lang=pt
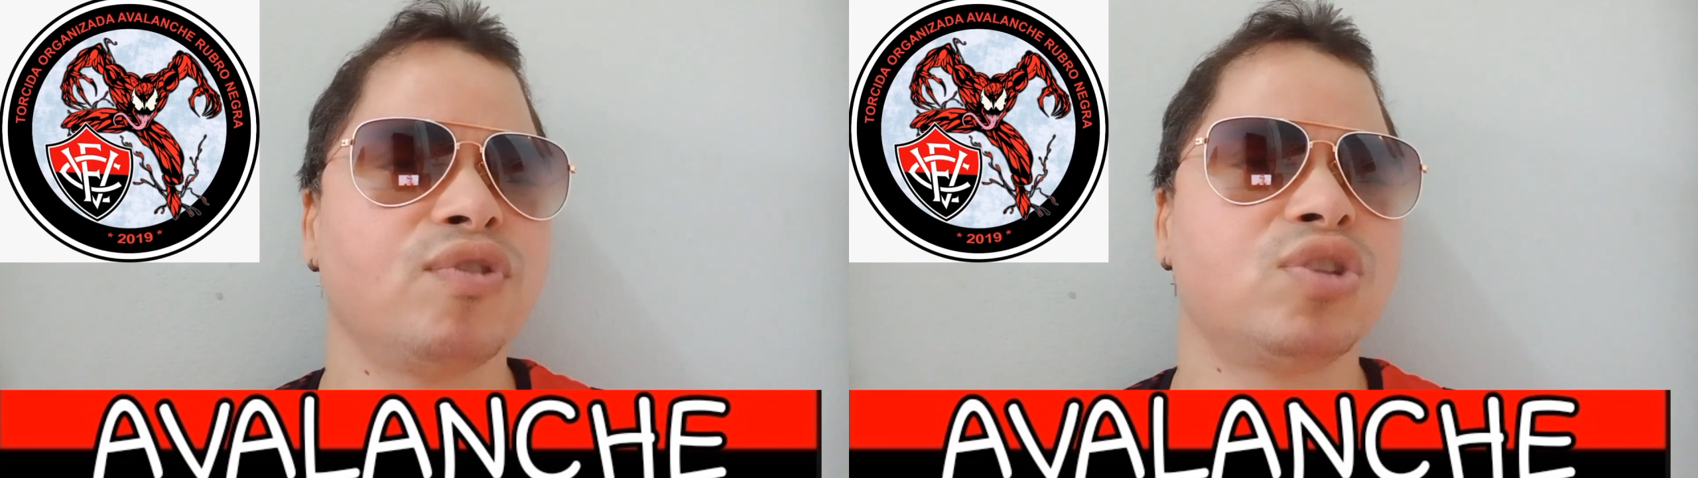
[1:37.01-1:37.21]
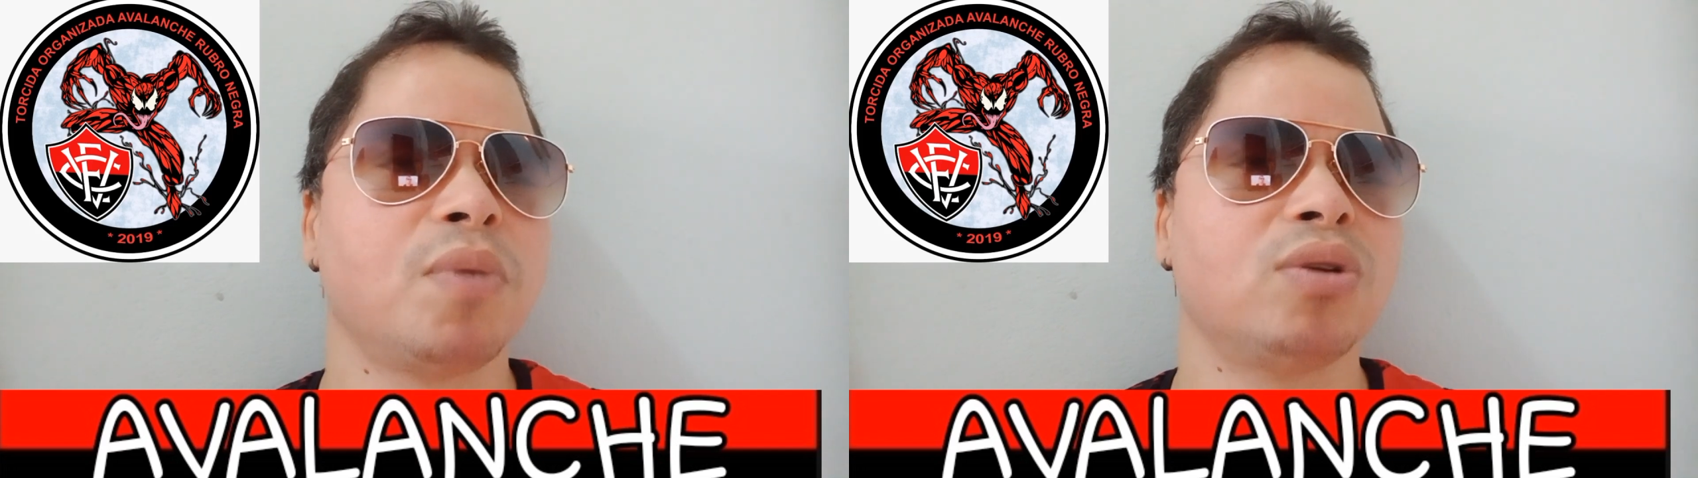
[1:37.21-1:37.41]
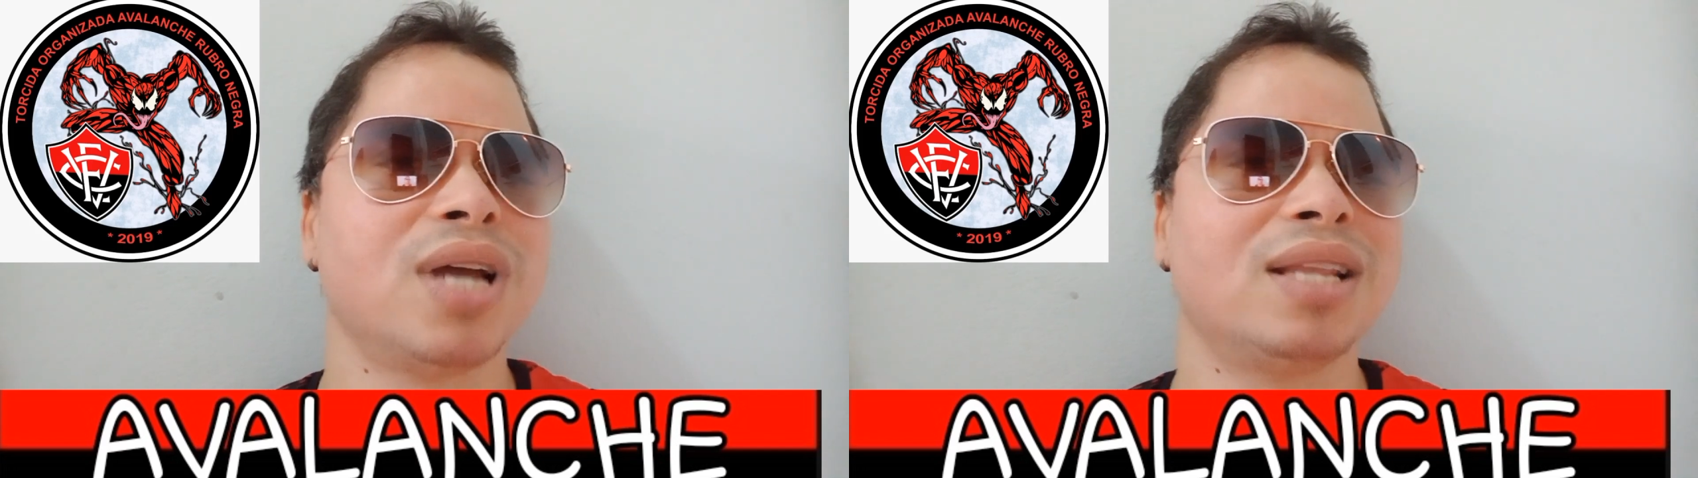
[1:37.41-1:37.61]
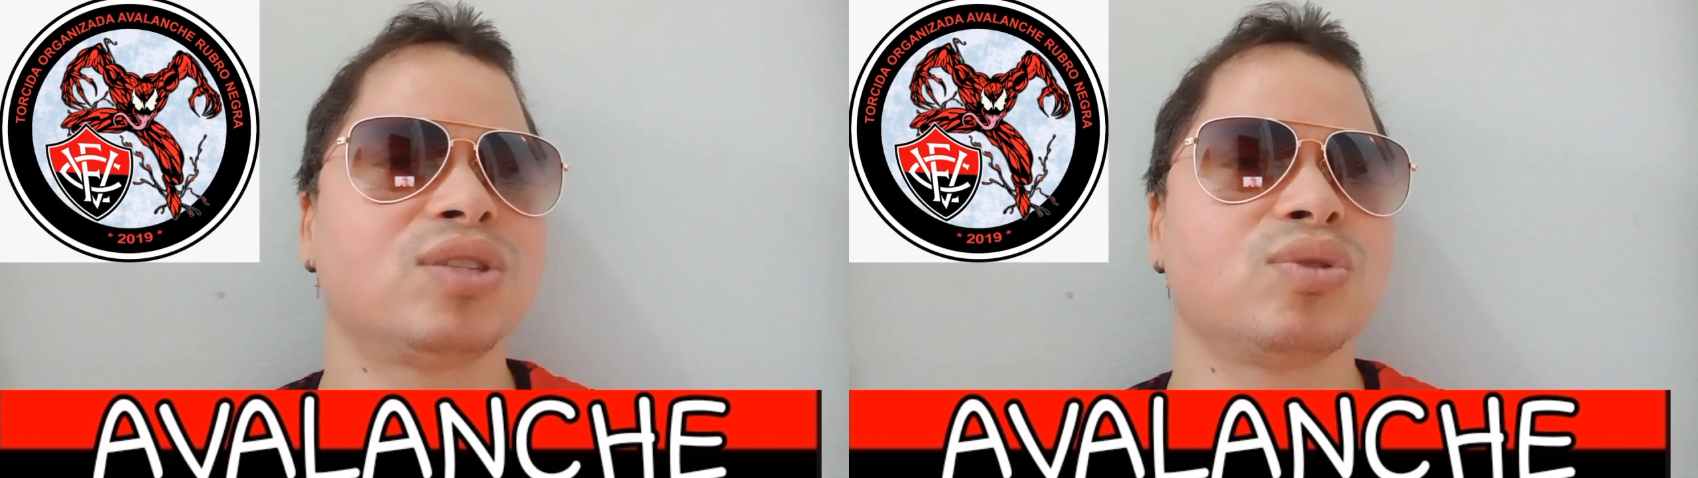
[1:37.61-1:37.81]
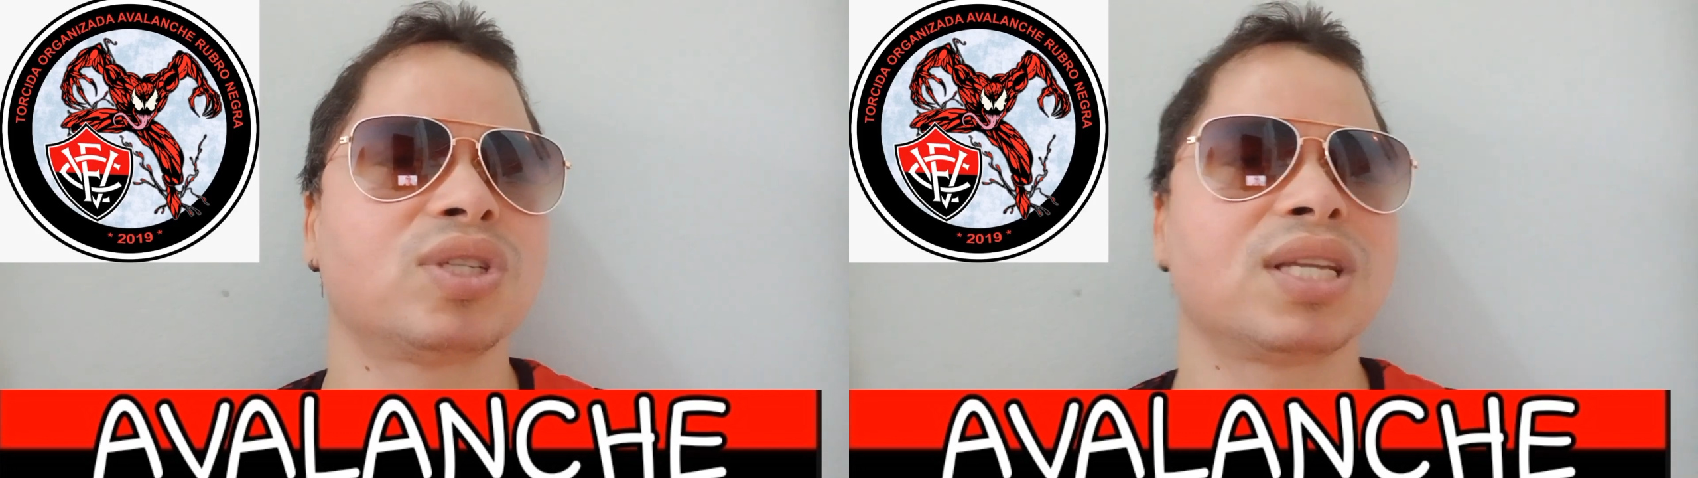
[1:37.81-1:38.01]
futebol de
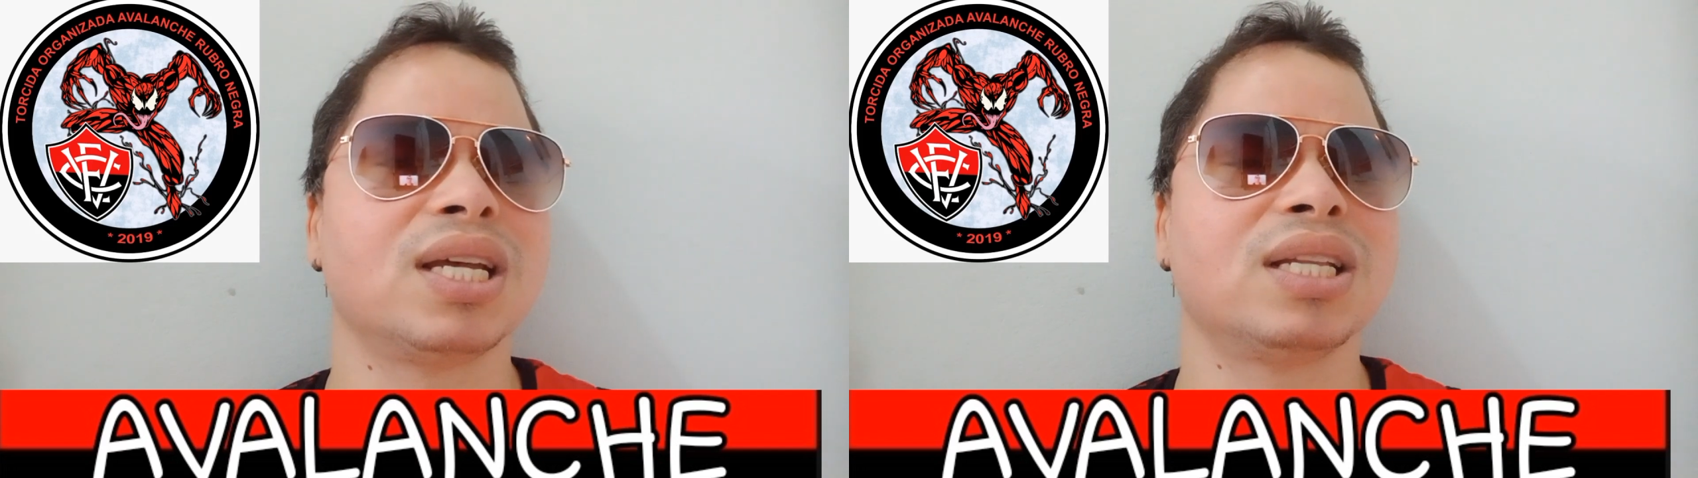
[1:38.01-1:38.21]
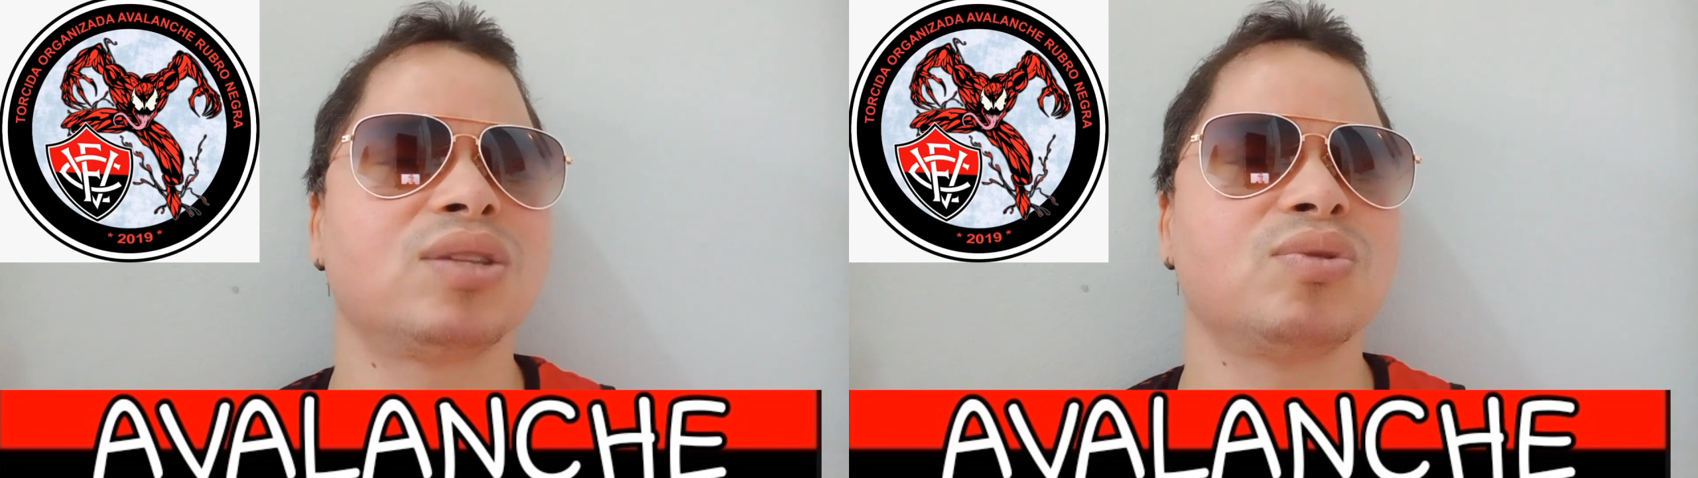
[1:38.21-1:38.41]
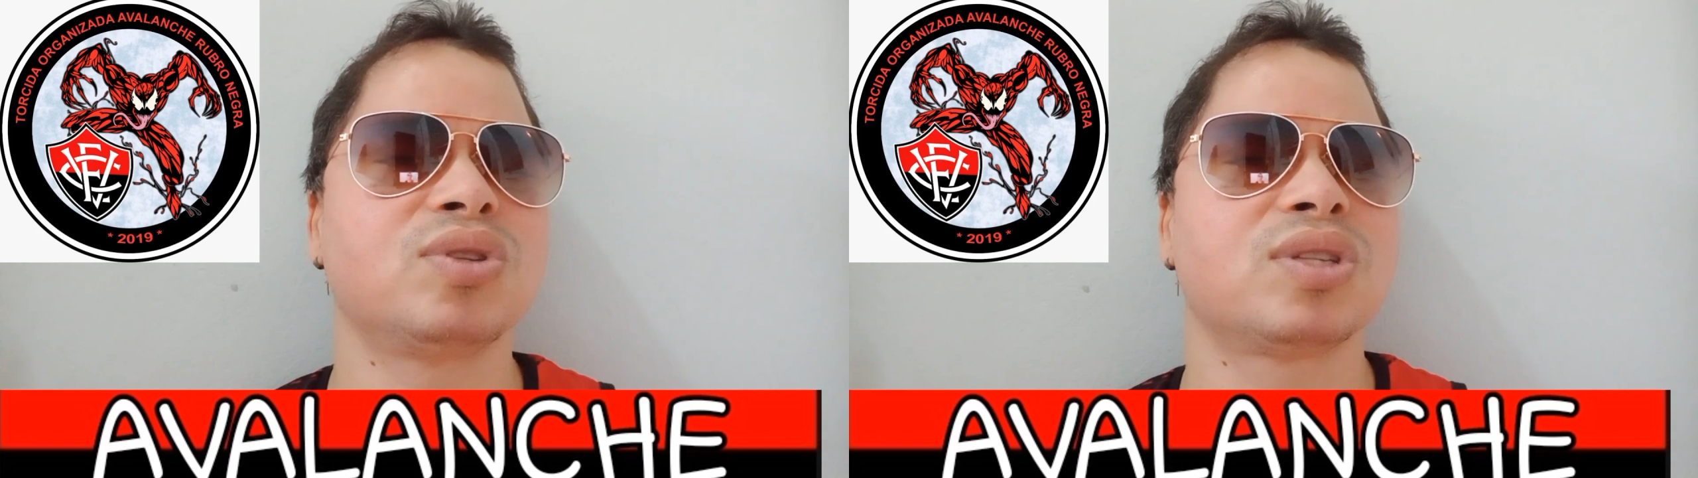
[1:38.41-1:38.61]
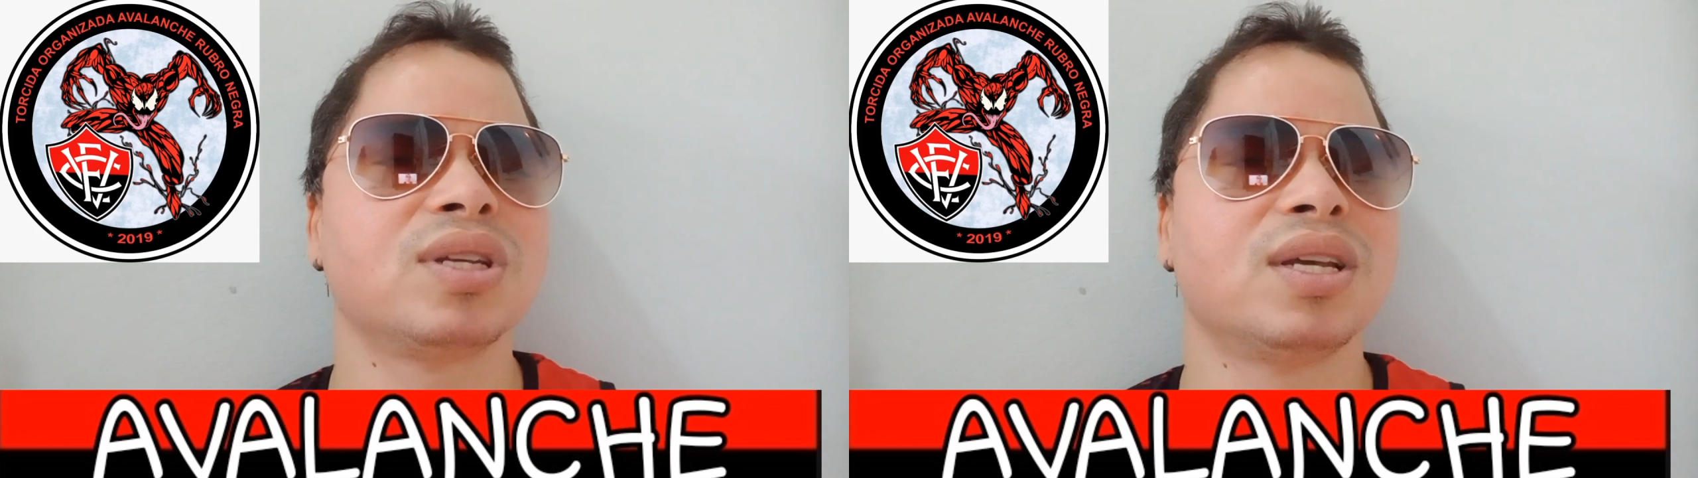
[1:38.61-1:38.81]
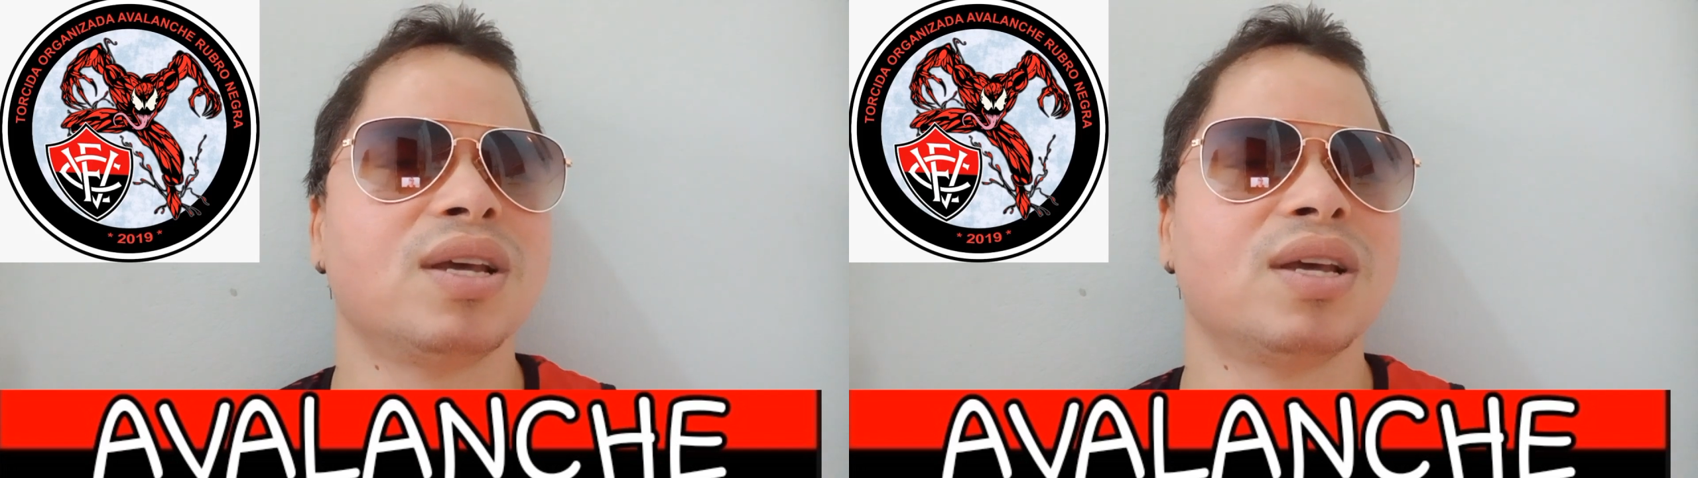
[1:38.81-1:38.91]
Alisson Santos.